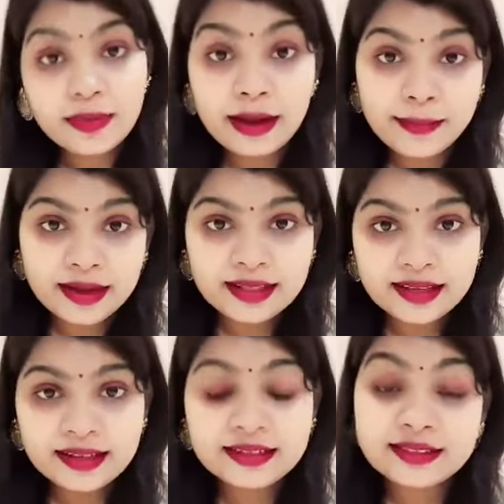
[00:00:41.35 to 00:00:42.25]
और बाबा
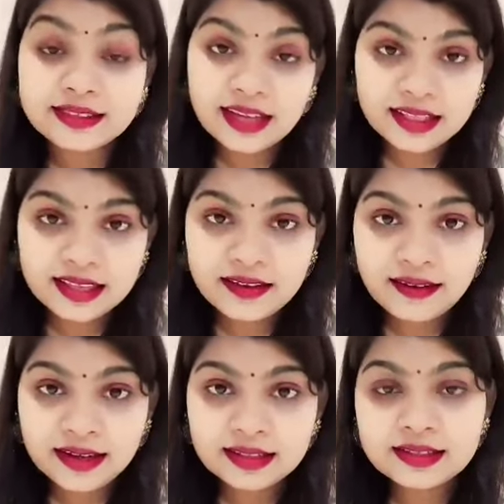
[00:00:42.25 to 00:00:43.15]
ने
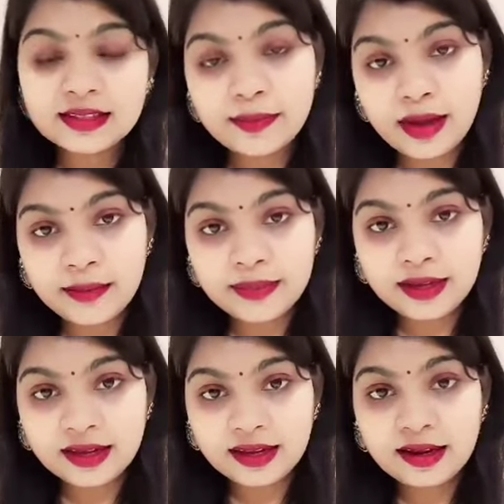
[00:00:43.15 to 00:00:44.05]
जातिवाद
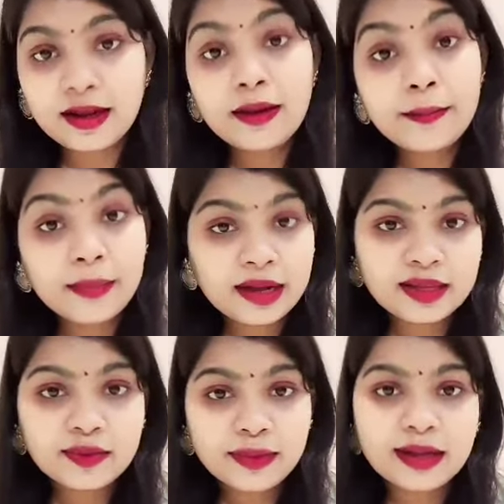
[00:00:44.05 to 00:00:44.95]
समाप्त कर
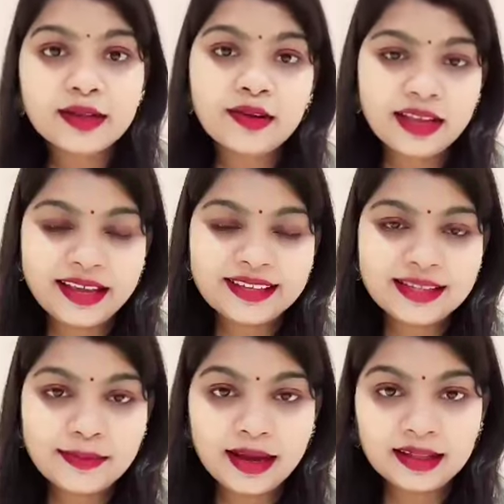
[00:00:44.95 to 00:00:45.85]
मानव मानव एक
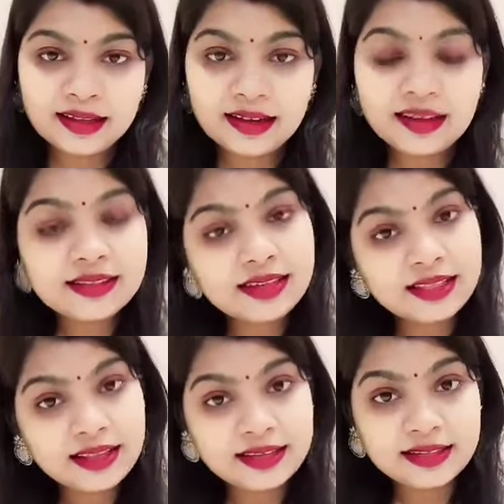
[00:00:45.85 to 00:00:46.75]
समान का
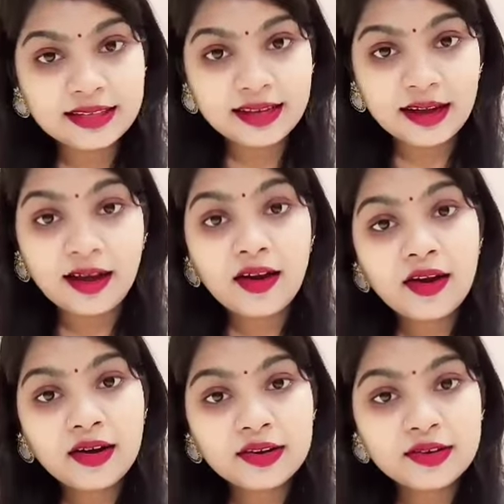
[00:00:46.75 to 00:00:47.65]
संदेश दिया
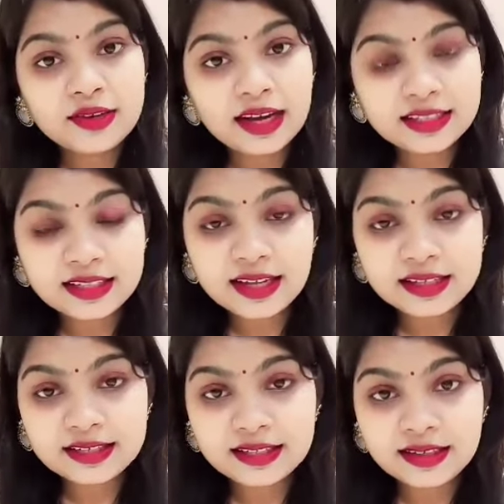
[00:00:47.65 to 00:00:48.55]
और गुरु
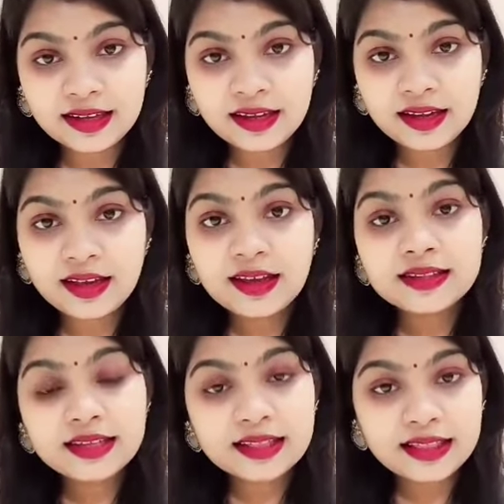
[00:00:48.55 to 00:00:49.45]
घासीदास जी ने
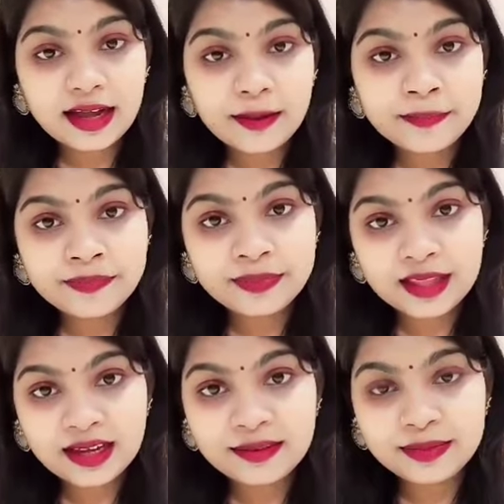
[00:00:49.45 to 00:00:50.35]
सतनाम
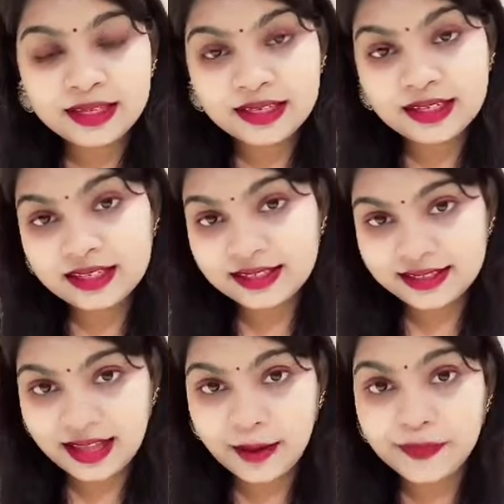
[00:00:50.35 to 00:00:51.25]
धर्म की
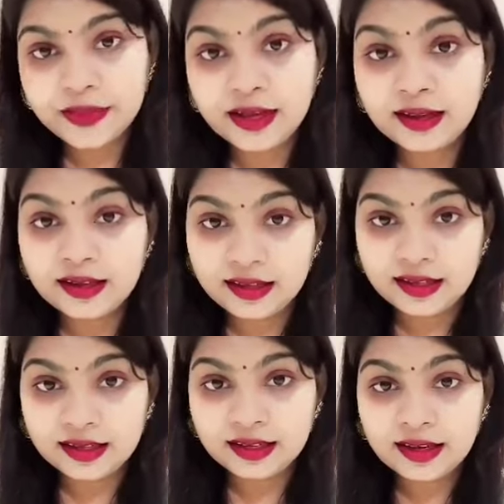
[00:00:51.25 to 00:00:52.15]
स्थापना
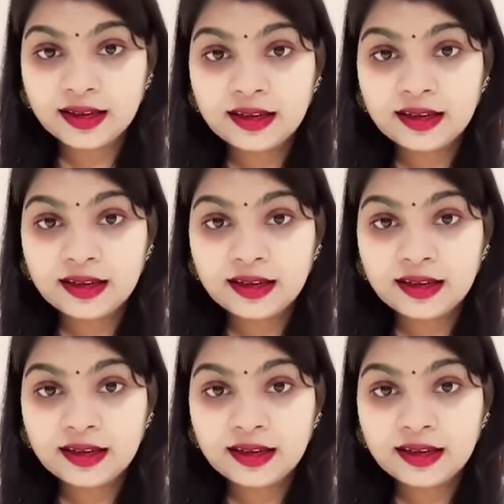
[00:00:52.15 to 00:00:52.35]
की